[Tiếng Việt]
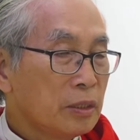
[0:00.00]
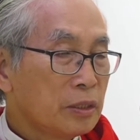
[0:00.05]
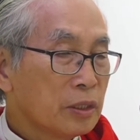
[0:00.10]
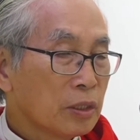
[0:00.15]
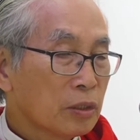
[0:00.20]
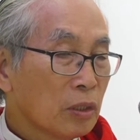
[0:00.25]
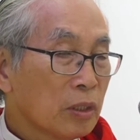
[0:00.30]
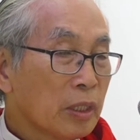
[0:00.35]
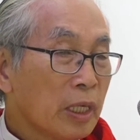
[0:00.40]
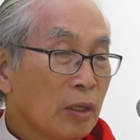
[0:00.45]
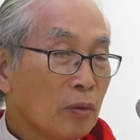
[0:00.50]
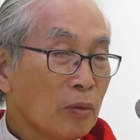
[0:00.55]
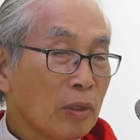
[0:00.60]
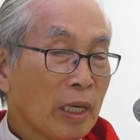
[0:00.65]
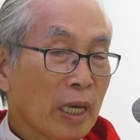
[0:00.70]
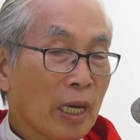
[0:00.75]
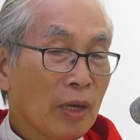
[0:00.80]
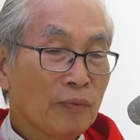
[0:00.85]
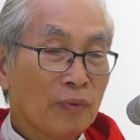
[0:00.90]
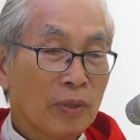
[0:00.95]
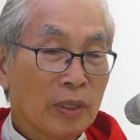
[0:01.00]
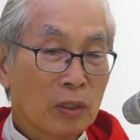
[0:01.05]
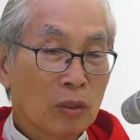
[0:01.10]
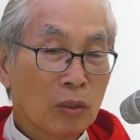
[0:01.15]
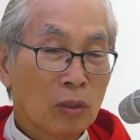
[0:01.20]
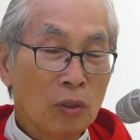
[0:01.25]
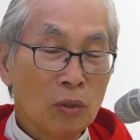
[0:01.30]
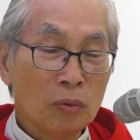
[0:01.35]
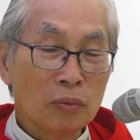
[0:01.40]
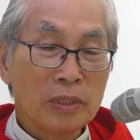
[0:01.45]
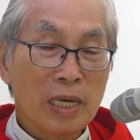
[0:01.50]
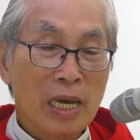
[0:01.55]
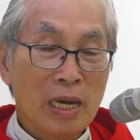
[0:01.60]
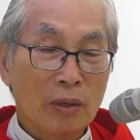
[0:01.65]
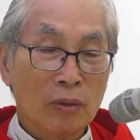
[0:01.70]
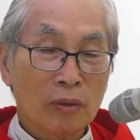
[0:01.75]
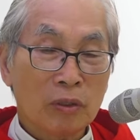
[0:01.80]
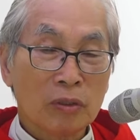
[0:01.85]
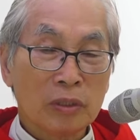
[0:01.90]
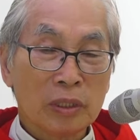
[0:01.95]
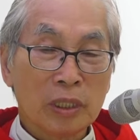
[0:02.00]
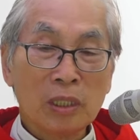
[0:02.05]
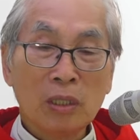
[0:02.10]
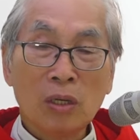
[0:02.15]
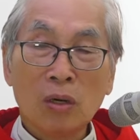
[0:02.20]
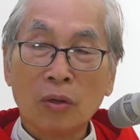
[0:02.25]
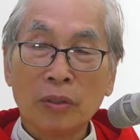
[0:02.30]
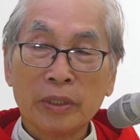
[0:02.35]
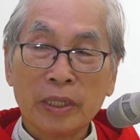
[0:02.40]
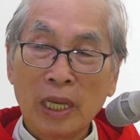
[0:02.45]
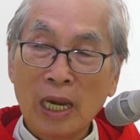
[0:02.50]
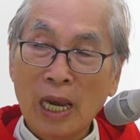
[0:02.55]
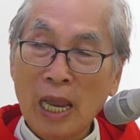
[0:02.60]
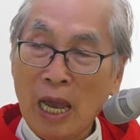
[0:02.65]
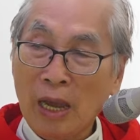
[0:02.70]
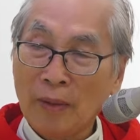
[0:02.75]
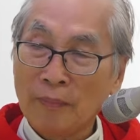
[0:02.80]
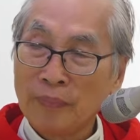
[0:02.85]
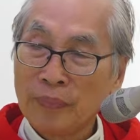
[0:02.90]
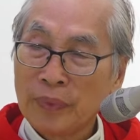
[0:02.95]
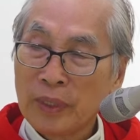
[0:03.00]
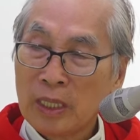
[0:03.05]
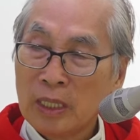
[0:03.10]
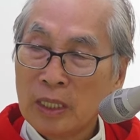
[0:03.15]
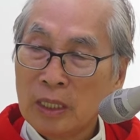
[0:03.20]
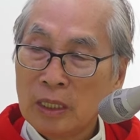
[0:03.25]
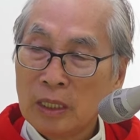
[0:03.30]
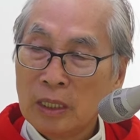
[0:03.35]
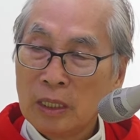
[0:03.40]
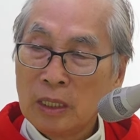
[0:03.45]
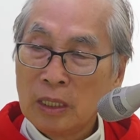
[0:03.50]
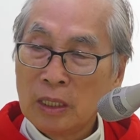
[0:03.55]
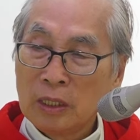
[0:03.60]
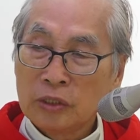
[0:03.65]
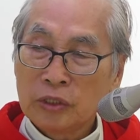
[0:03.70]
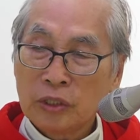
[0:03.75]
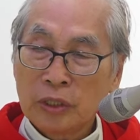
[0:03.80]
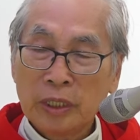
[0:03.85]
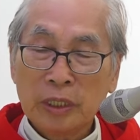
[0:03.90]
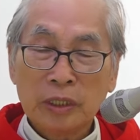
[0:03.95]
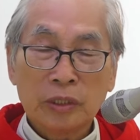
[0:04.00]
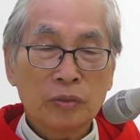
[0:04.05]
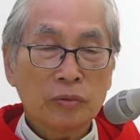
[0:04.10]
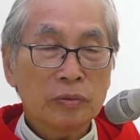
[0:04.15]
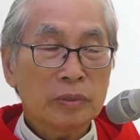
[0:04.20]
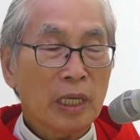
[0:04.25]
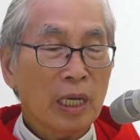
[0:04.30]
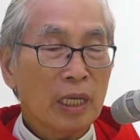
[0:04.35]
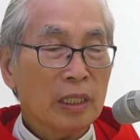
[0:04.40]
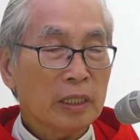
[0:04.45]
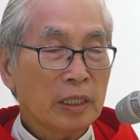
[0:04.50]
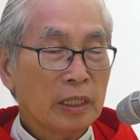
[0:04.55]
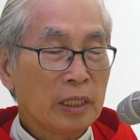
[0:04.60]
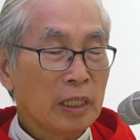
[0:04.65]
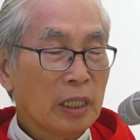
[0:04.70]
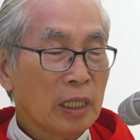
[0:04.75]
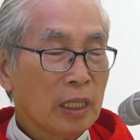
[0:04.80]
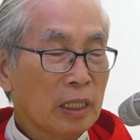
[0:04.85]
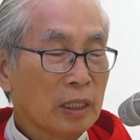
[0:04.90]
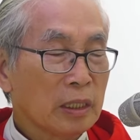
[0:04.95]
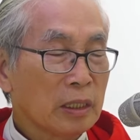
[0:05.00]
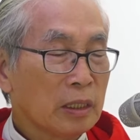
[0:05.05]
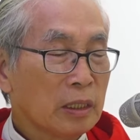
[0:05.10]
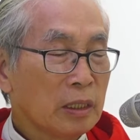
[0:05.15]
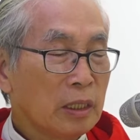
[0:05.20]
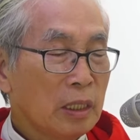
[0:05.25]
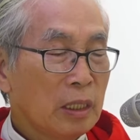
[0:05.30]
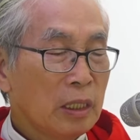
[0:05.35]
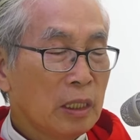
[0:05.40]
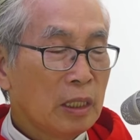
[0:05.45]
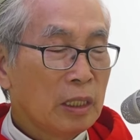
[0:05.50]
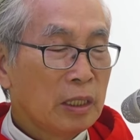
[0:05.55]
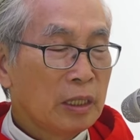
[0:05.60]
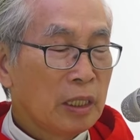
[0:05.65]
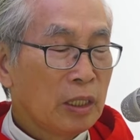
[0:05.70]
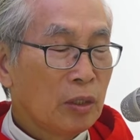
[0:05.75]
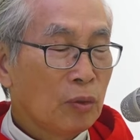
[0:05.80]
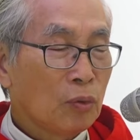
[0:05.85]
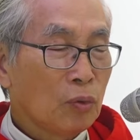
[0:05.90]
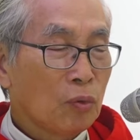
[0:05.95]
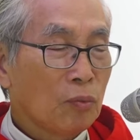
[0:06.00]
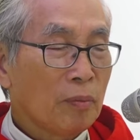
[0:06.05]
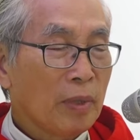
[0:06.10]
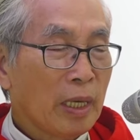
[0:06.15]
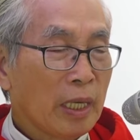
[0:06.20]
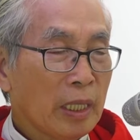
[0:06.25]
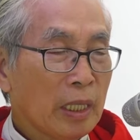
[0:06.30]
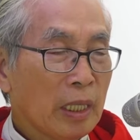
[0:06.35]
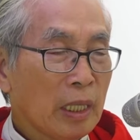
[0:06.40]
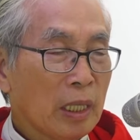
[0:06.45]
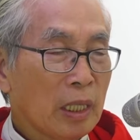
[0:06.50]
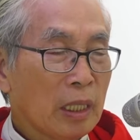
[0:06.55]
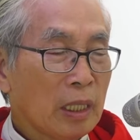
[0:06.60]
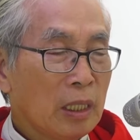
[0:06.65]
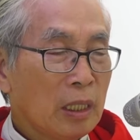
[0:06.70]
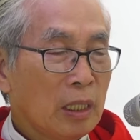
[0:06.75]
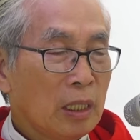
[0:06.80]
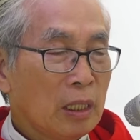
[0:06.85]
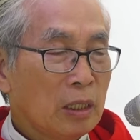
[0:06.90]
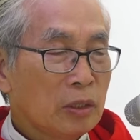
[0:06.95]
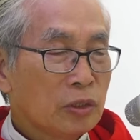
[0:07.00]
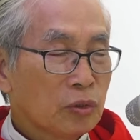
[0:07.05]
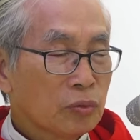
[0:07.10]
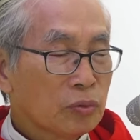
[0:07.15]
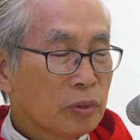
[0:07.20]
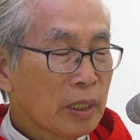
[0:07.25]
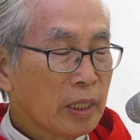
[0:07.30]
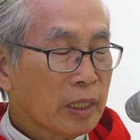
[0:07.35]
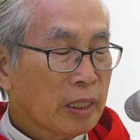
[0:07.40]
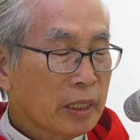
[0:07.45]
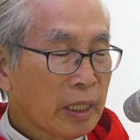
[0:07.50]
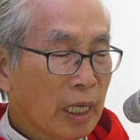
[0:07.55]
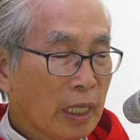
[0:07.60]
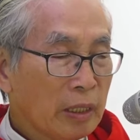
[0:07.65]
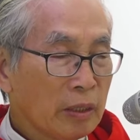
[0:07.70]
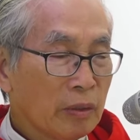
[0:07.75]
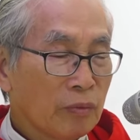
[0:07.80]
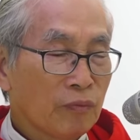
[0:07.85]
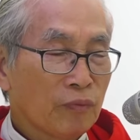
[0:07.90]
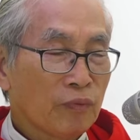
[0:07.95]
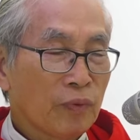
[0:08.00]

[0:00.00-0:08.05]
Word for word: chỉ có điều là phải có lúc nào có cơ hội để làm cho nên chúng ta thấy rằng điều mà chúng ta cần